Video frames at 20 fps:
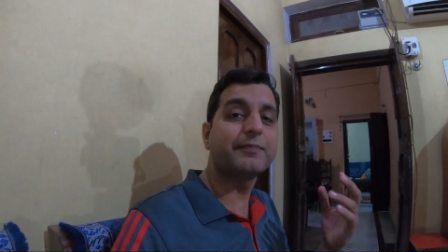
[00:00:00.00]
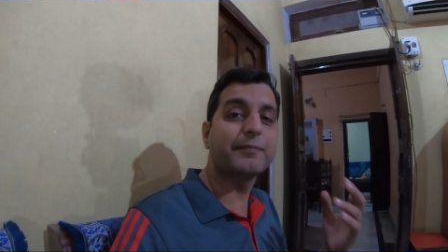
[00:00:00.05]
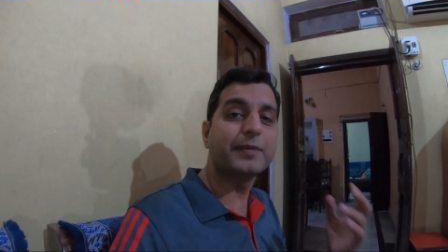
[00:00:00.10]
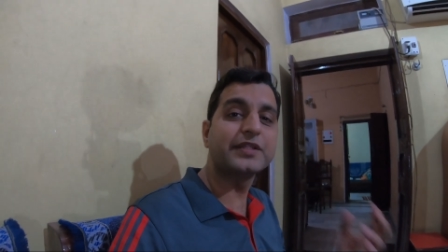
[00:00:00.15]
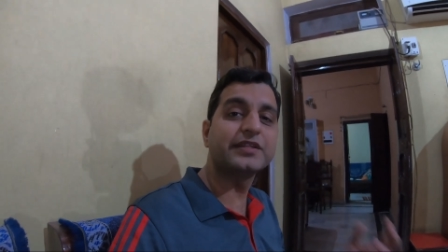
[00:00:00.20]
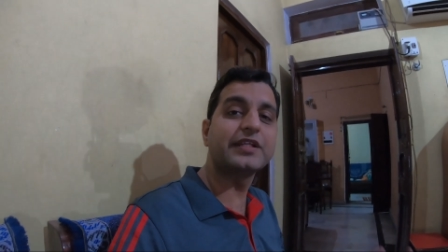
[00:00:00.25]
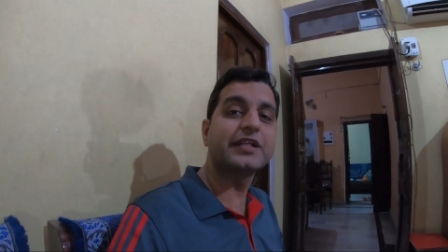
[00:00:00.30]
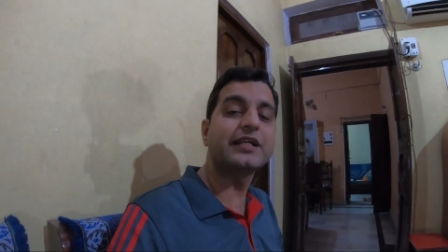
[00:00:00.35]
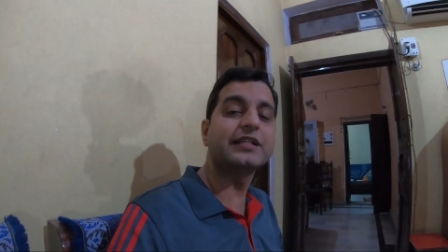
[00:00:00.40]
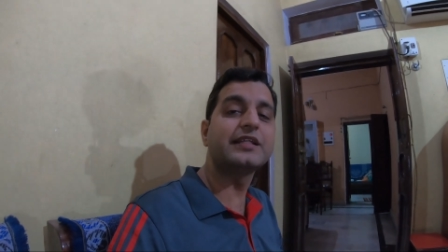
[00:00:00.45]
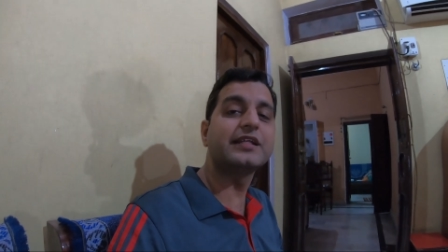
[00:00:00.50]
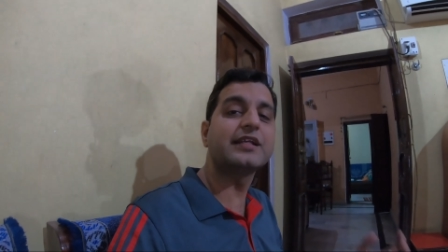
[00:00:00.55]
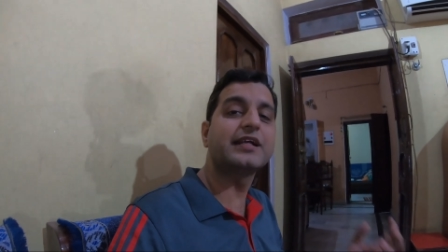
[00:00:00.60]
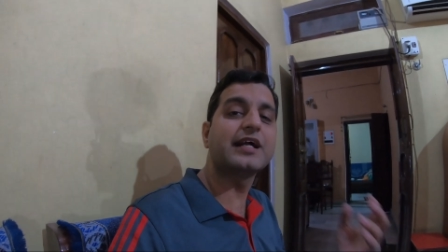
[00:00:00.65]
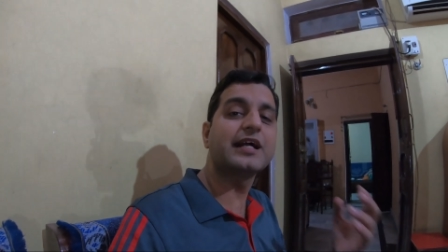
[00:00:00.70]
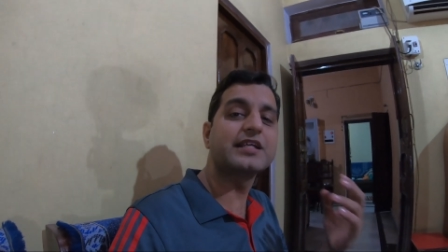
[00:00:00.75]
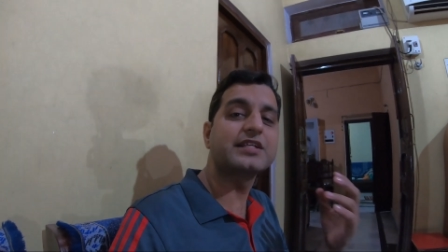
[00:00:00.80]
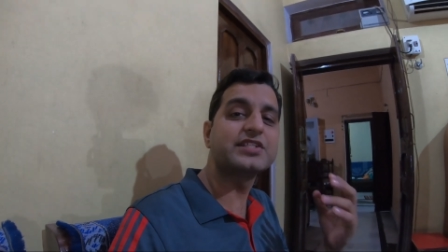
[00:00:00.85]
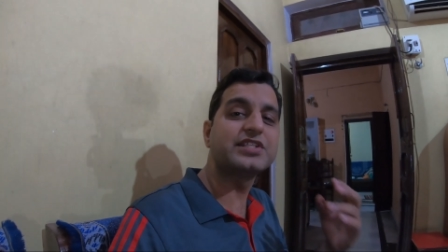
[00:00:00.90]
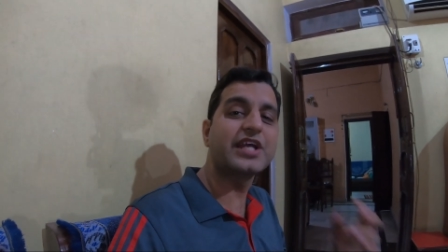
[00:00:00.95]
पंद्रह दिन
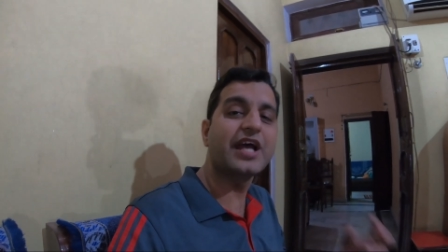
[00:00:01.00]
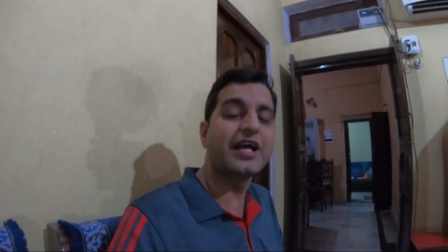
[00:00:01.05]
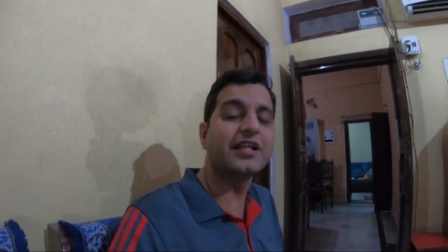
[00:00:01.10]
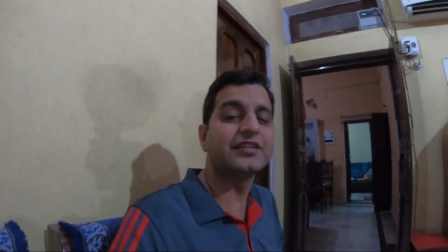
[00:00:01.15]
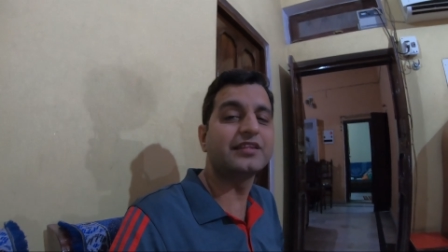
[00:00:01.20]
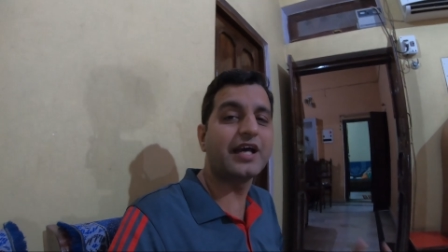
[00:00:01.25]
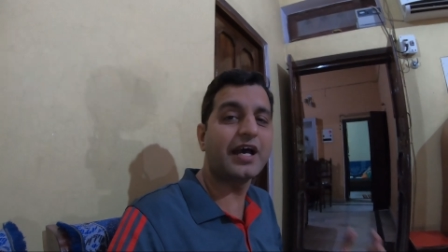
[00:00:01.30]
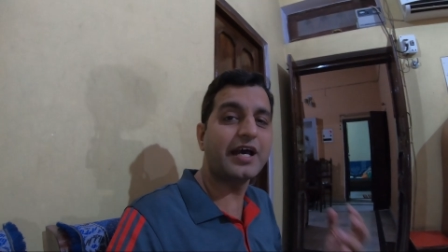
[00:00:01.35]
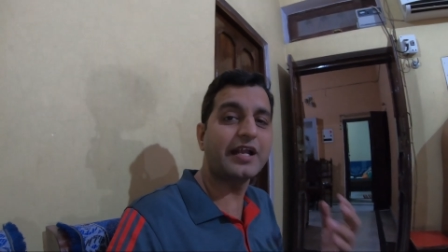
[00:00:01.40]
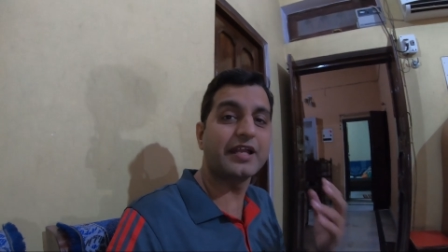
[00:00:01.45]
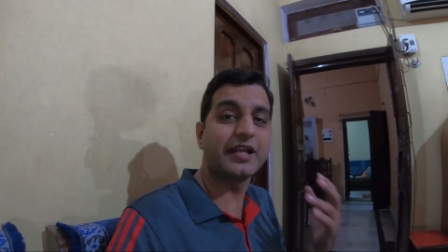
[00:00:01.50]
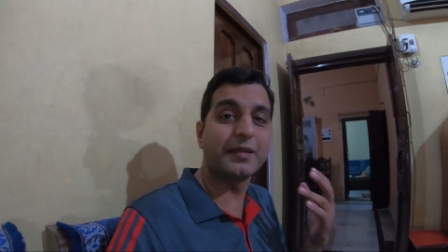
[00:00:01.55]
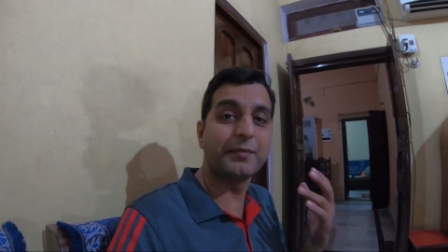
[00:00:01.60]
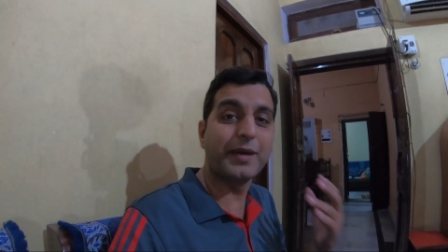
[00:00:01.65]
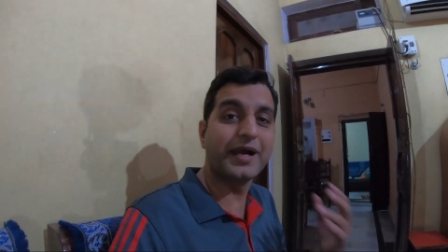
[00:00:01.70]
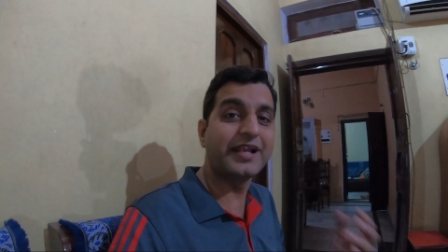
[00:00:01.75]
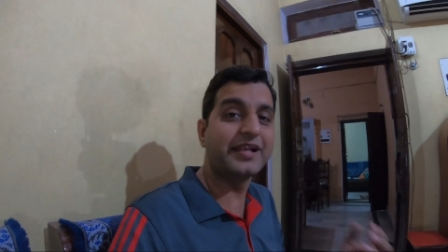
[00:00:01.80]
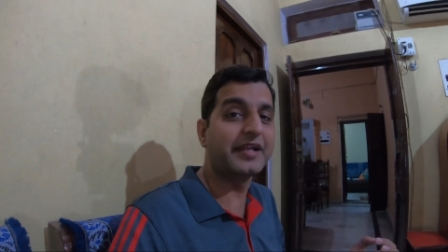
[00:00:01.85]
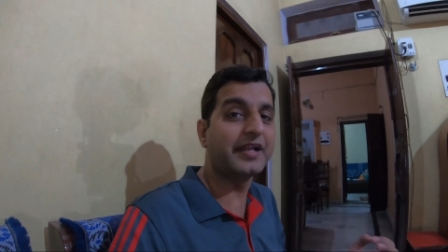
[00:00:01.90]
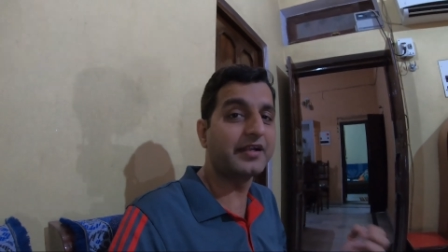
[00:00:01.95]
का शानदार
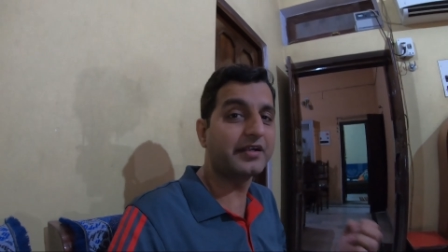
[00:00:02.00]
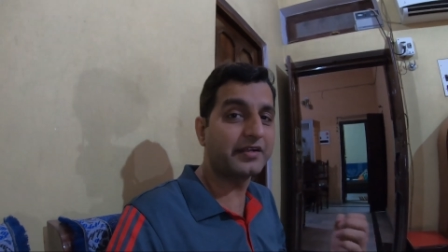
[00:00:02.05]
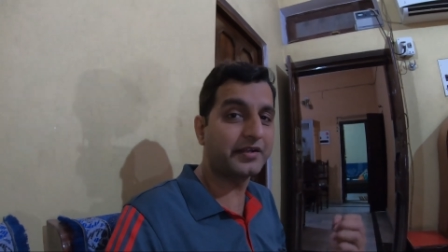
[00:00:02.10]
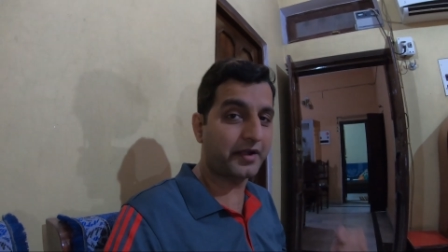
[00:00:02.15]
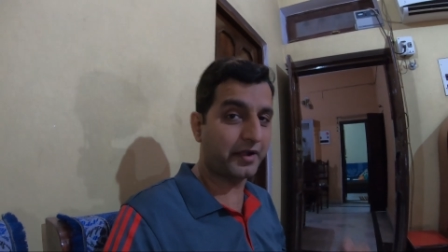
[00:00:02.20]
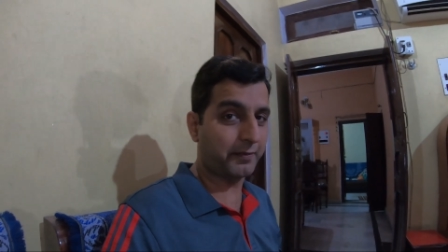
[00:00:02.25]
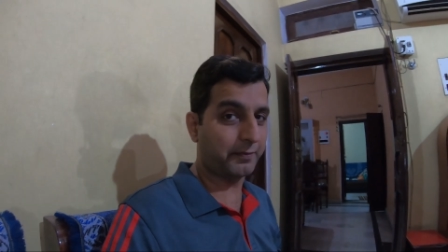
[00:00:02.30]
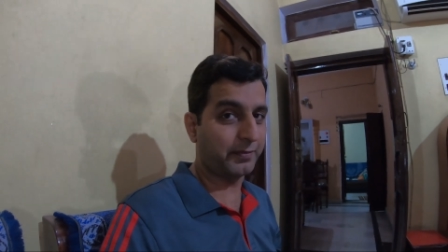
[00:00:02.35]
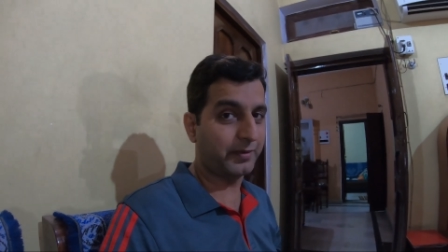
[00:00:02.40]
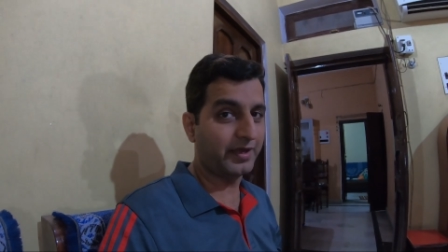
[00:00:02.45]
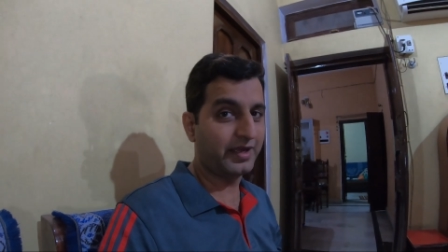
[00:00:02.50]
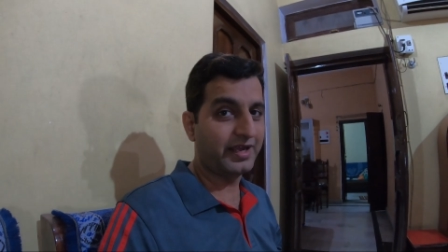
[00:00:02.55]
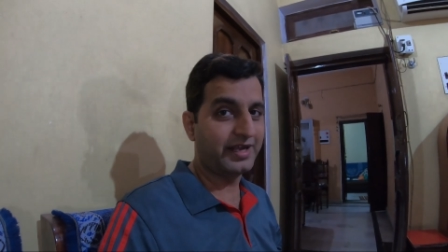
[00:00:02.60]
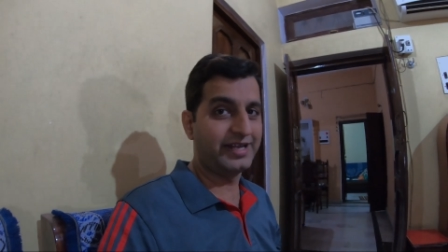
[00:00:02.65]
हिमालयन ट्रिप